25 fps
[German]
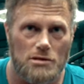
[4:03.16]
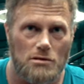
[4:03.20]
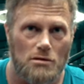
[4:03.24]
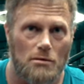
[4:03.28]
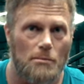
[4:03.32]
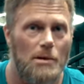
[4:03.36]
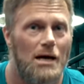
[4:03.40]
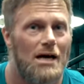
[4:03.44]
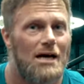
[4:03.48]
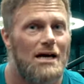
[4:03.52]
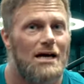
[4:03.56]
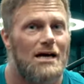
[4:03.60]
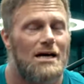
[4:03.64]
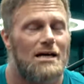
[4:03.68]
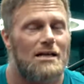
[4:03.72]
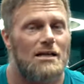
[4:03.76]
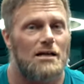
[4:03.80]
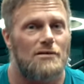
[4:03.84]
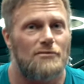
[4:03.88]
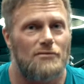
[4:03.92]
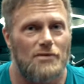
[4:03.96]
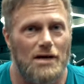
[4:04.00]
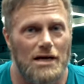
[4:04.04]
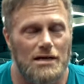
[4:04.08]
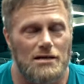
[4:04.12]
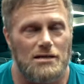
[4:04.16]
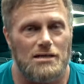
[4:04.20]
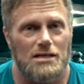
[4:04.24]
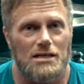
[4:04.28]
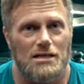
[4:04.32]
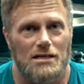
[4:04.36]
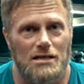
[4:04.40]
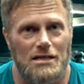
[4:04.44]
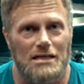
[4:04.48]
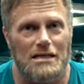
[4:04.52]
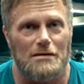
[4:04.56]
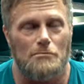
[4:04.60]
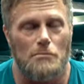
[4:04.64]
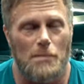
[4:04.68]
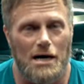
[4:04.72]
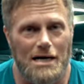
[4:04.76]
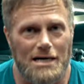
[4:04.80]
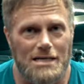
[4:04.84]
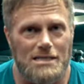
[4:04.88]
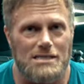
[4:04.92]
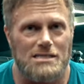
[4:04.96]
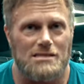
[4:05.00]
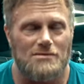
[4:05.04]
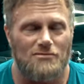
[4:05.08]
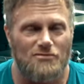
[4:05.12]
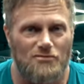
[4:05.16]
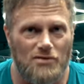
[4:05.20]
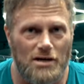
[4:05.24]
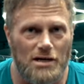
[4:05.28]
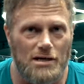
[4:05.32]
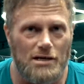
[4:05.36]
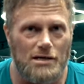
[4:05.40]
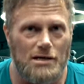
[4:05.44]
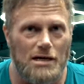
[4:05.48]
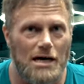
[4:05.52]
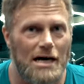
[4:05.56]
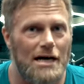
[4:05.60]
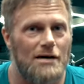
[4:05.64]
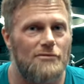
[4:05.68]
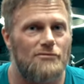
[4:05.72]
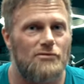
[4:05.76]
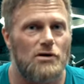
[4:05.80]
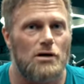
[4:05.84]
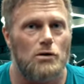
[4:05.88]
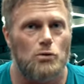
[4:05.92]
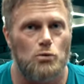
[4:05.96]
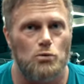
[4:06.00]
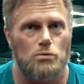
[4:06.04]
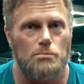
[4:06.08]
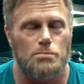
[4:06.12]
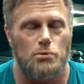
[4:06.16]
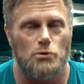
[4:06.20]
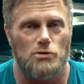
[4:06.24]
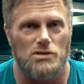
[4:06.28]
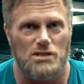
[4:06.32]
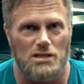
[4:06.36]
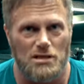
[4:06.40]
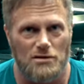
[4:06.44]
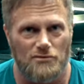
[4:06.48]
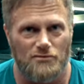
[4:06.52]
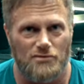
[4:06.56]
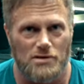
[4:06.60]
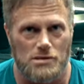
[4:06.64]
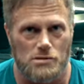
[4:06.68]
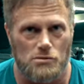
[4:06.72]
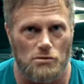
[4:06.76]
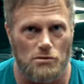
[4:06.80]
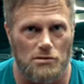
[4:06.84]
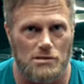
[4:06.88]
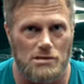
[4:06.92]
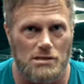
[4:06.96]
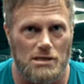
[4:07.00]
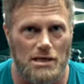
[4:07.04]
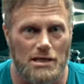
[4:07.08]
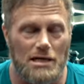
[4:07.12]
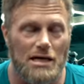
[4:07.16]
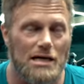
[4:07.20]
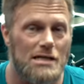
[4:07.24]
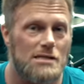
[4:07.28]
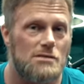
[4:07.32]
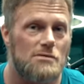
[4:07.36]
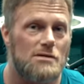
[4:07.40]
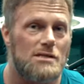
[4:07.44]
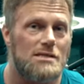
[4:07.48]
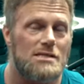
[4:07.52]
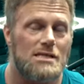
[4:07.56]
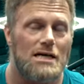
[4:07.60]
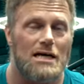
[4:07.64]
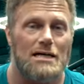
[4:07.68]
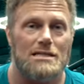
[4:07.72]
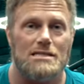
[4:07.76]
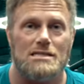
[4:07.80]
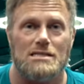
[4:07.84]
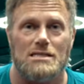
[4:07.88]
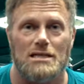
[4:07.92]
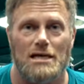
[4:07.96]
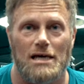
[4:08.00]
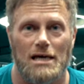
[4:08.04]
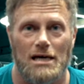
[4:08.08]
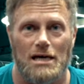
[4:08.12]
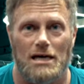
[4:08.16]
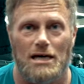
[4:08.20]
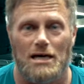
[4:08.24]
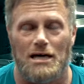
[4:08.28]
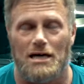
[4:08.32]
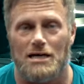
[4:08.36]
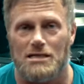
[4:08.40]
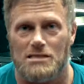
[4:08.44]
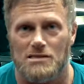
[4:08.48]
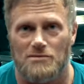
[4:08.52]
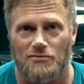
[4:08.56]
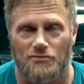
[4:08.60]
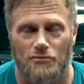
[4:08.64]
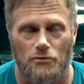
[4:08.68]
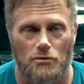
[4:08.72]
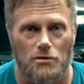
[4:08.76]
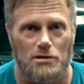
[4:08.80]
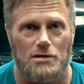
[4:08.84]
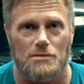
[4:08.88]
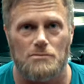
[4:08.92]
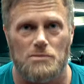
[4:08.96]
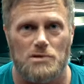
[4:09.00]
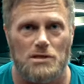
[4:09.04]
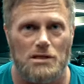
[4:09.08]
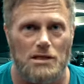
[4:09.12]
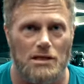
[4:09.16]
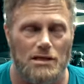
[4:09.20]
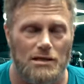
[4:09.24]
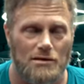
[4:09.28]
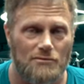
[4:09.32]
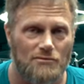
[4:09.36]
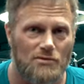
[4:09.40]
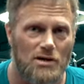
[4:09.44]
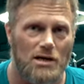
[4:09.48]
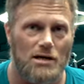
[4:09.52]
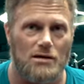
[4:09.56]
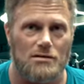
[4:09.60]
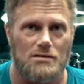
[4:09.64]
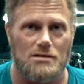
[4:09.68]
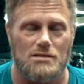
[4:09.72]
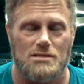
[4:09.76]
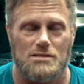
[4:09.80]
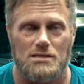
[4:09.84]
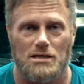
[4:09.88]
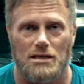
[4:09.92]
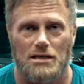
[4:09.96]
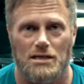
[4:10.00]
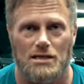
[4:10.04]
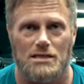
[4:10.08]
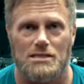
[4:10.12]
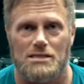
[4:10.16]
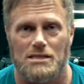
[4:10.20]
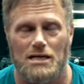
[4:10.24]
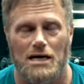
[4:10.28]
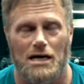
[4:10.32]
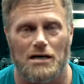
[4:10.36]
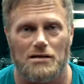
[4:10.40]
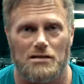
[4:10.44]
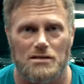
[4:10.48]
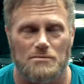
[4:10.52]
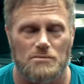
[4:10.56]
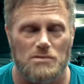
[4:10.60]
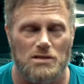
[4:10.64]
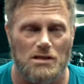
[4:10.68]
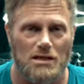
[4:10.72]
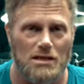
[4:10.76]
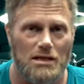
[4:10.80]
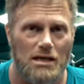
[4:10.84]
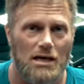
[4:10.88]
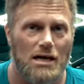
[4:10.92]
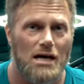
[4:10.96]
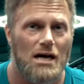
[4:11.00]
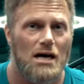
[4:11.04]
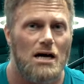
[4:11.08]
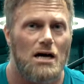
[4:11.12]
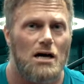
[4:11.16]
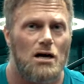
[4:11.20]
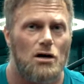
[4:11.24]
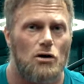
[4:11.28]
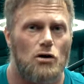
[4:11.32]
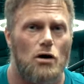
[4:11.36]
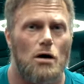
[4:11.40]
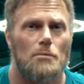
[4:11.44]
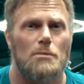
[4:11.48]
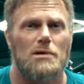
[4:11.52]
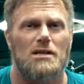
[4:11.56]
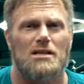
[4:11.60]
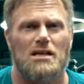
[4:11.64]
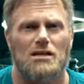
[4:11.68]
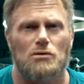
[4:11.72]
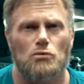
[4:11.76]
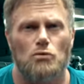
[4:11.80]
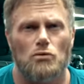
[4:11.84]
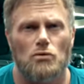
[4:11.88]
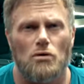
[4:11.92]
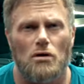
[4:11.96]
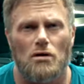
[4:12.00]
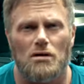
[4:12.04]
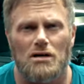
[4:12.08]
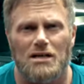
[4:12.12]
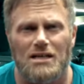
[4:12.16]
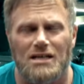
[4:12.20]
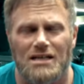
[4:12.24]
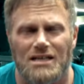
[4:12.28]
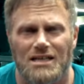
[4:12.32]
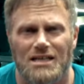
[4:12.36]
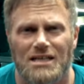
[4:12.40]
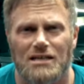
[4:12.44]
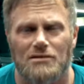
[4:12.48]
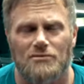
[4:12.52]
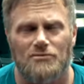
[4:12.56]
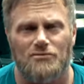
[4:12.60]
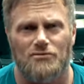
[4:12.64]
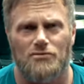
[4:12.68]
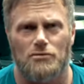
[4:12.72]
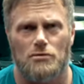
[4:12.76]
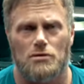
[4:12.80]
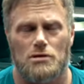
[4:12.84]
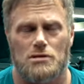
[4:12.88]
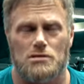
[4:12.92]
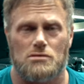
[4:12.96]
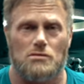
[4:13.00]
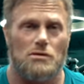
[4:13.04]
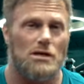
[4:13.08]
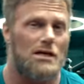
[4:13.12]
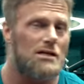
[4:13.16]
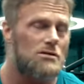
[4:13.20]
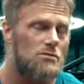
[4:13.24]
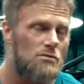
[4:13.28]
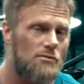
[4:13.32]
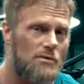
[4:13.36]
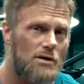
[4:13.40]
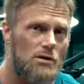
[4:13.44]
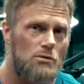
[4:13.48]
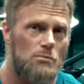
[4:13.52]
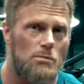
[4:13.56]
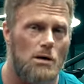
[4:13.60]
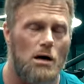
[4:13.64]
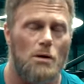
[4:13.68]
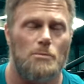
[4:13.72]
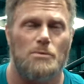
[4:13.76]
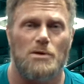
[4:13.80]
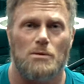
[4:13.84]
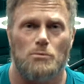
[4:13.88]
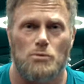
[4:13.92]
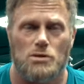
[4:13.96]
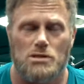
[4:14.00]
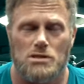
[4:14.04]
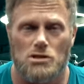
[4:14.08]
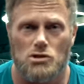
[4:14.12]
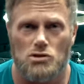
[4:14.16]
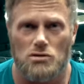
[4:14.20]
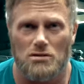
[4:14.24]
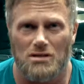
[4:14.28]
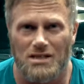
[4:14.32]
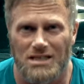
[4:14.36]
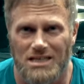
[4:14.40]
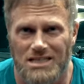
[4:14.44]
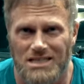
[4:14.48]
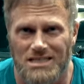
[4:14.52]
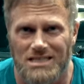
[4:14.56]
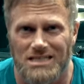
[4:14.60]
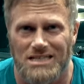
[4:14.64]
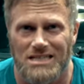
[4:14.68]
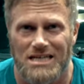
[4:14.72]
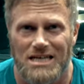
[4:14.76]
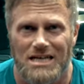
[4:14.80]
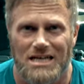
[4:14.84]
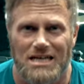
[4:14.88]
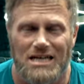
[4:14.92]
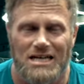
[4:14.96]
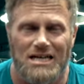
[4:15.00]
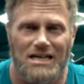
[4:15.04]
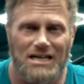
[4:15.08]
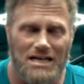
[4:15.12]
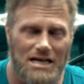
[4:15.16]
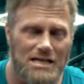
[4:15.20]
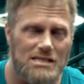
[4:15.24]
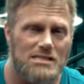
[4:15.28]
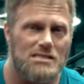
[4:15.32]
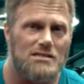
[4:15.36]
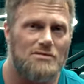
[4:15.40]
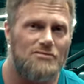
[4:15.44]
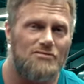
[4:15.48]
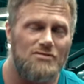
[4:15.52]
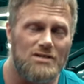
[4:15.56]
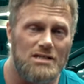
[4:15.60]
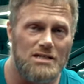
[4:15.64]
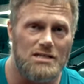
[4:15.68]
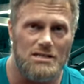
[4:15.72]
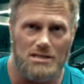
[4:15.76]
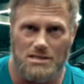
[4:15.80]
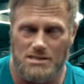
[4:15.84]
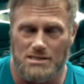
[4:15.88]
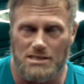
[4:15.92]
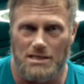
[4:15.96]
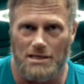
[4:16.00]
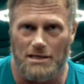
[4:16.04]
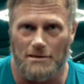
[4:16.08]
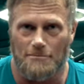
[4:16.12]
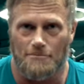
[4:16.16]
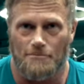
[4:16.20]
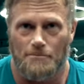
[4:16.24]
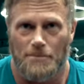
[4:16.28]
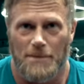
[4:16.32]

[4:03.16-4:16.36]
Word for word: genommen, dann werdet ihr in den meisten Fällen einfach gut proteinversorgt sein. Also diese ganzen EAAs vor dem Training, während des Trainings, nach dem Training kommen dann nur noch geringfügig zur Geltung, wenn überhaupt. Da müsst ihr schon richtig krasse Viecher sein.